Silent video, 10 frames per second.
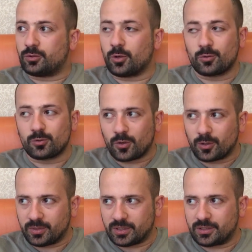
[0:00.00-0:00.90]
çok
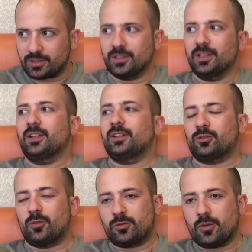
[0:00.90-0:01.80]
zor bir iş. Kesinlikle.
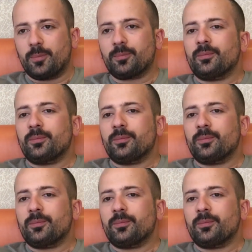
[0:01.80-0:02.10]
Çok zor.